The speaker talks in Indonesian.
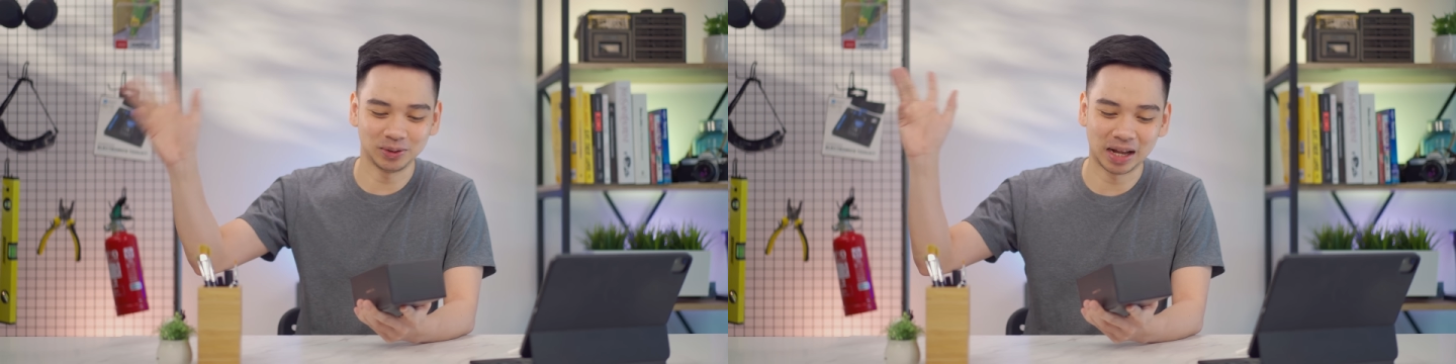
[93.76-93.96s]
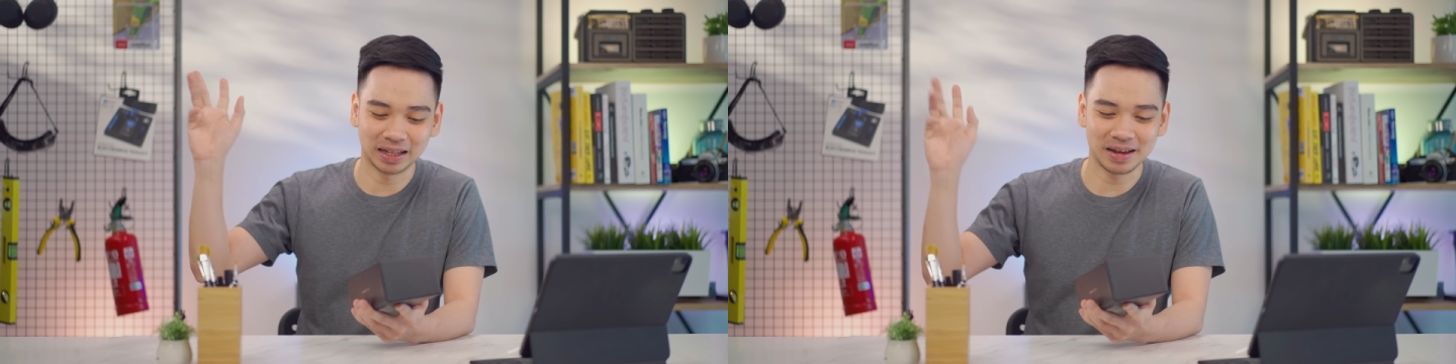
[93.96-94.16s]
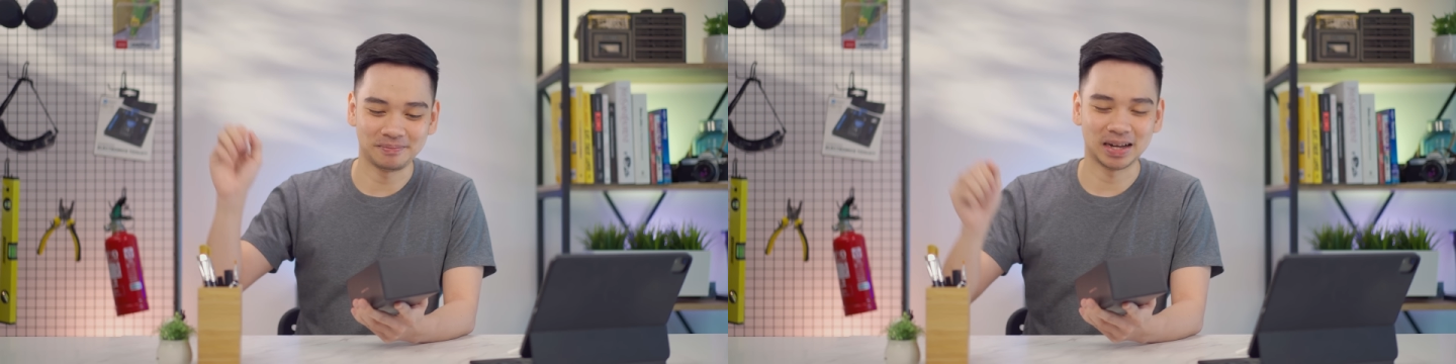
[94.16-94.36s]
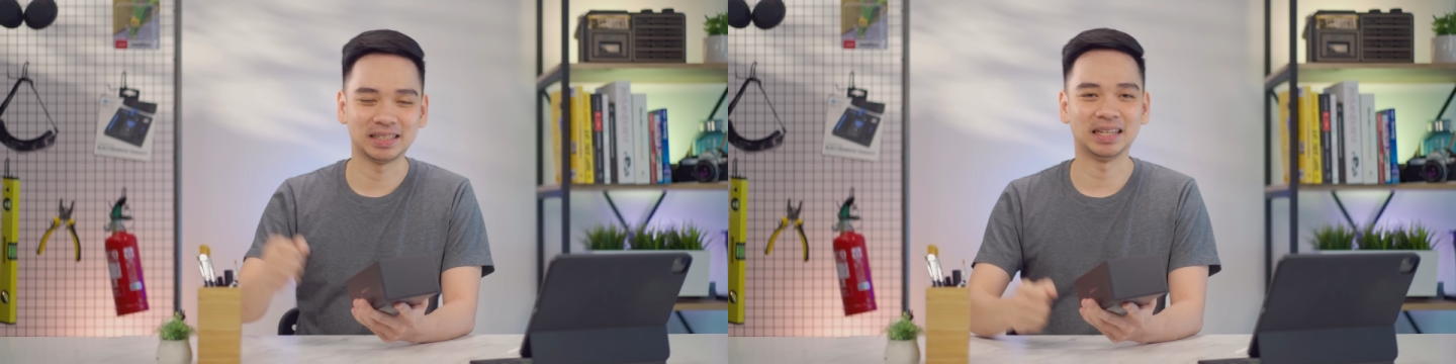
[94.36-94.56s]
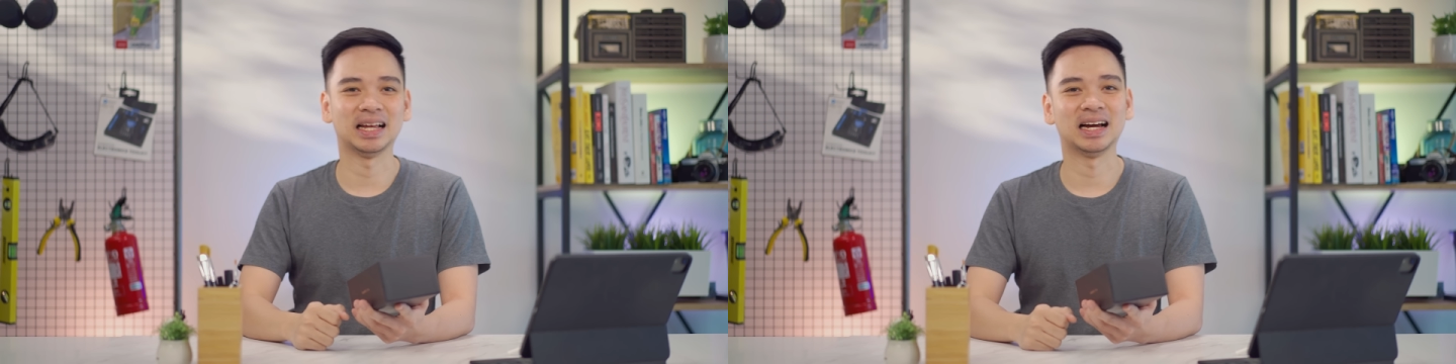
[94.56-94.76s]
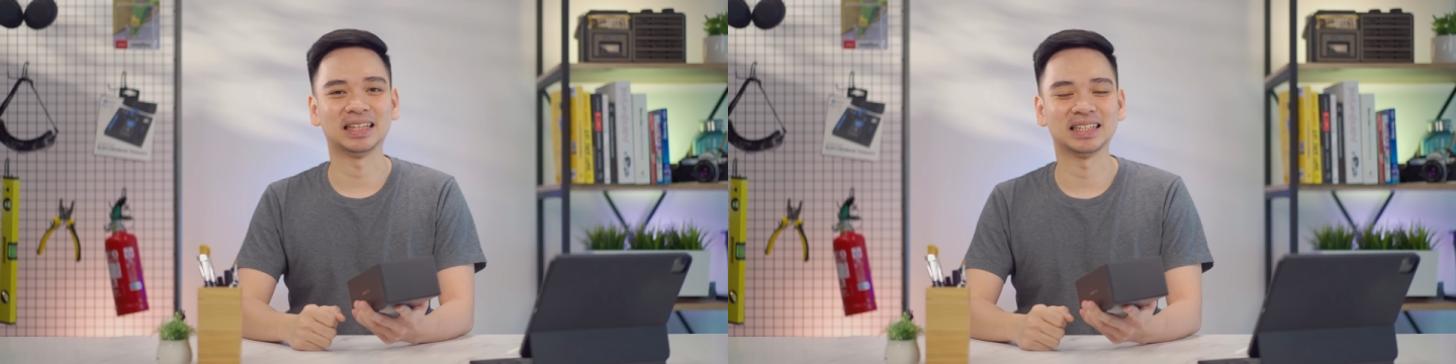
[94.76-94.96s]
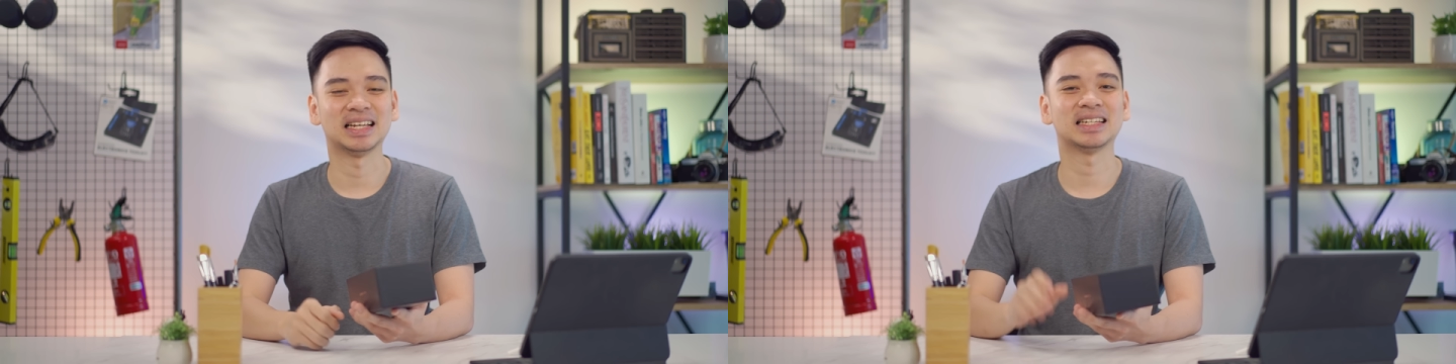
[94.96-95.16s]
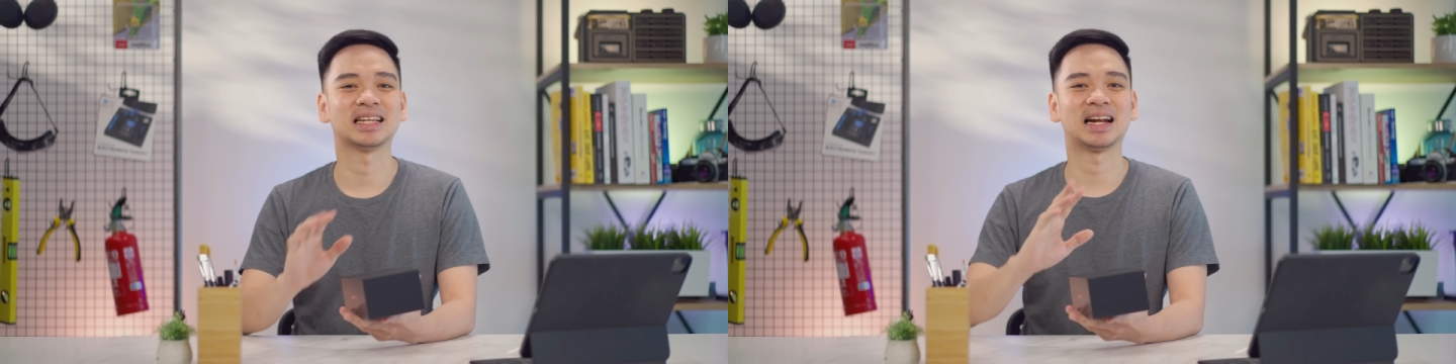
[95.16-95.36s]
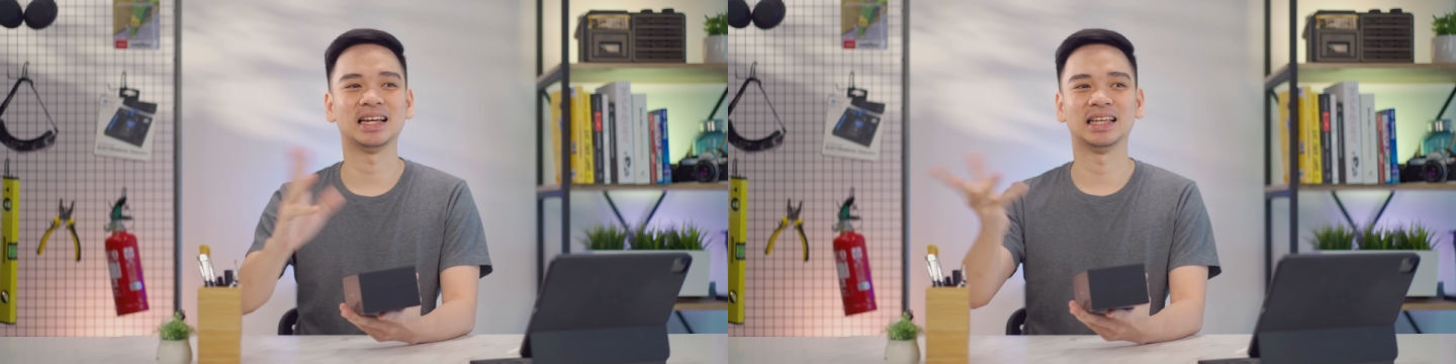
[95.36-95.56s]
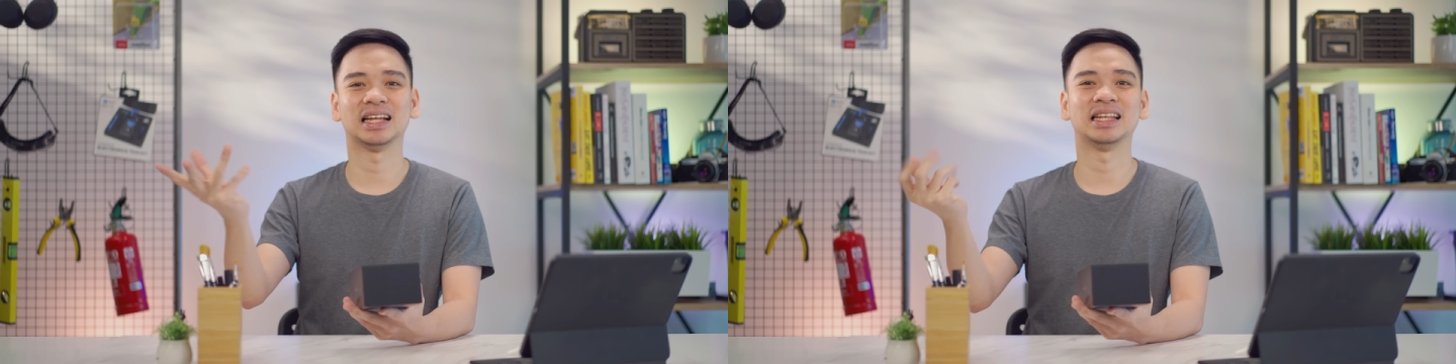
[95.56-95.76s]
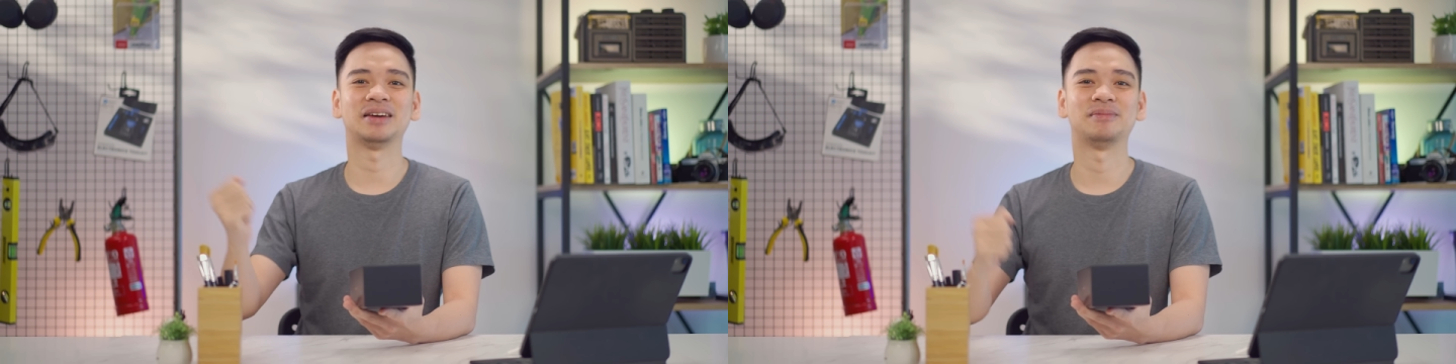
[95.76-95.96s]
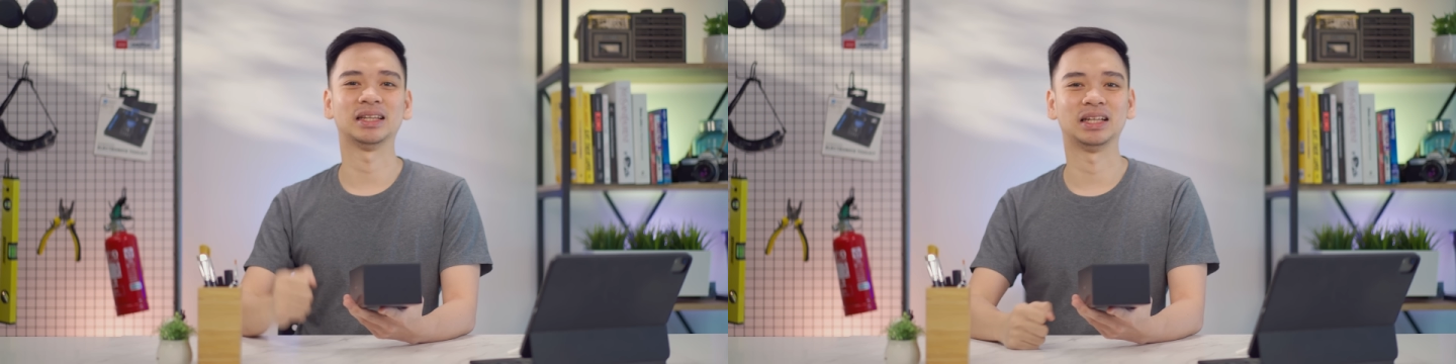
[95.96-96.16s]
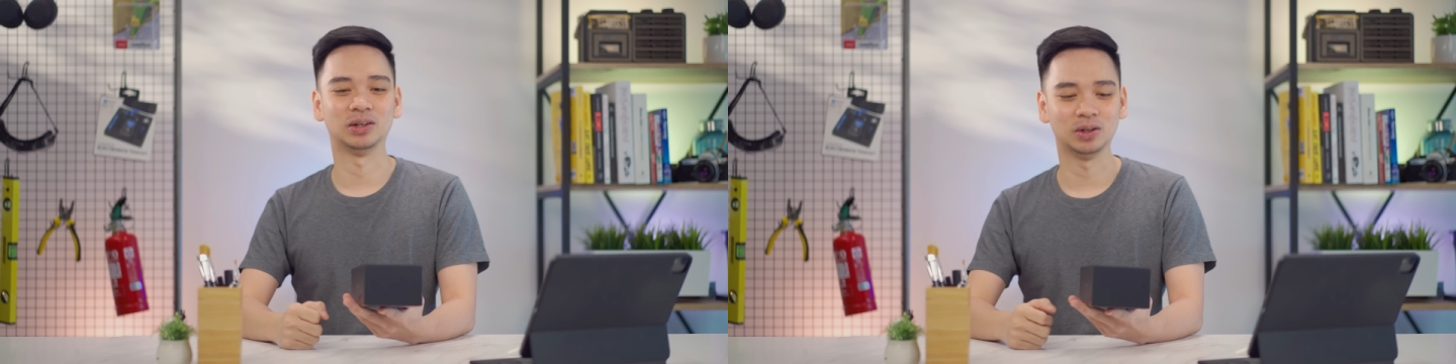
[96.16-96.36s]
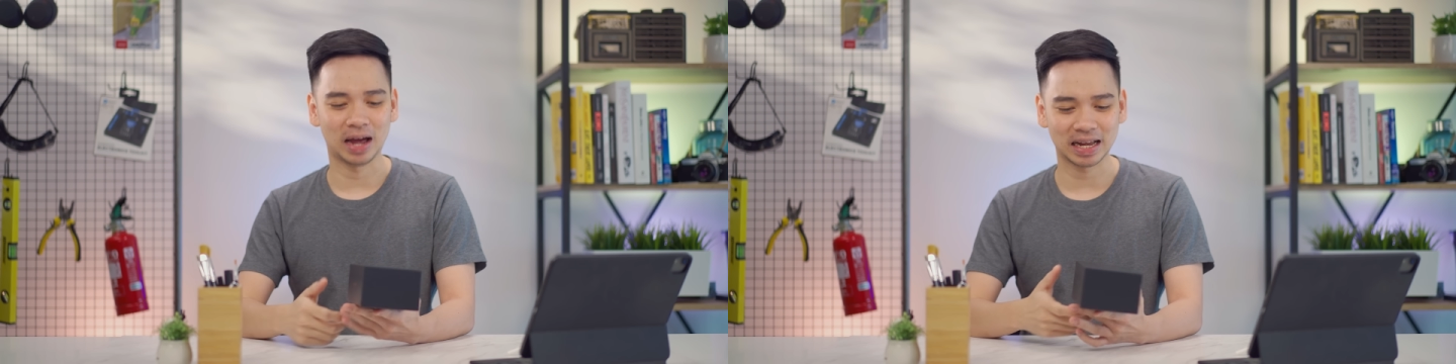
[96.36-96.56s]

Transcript: itu nanti pas kita ngetesnya, sekarang kita nikmatin dulu